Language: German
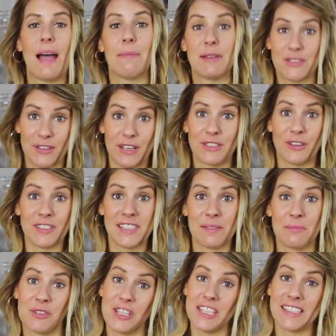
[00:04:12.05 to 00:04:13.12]
Aber es soll ja
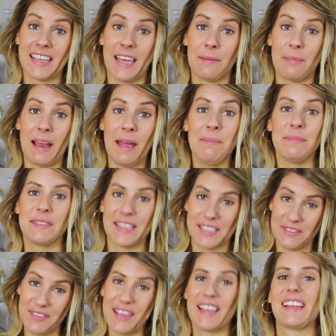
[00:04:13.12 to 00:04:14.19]
trotzdem Cheesecake bleiben.
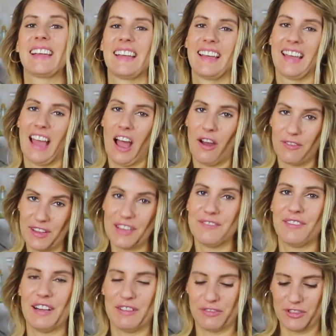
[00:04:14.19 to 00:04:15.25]
Deswegen auf
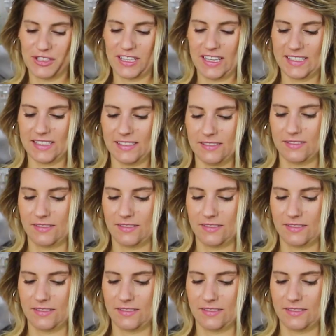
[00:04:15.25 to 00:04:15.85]
jeden Fall Frischkäse.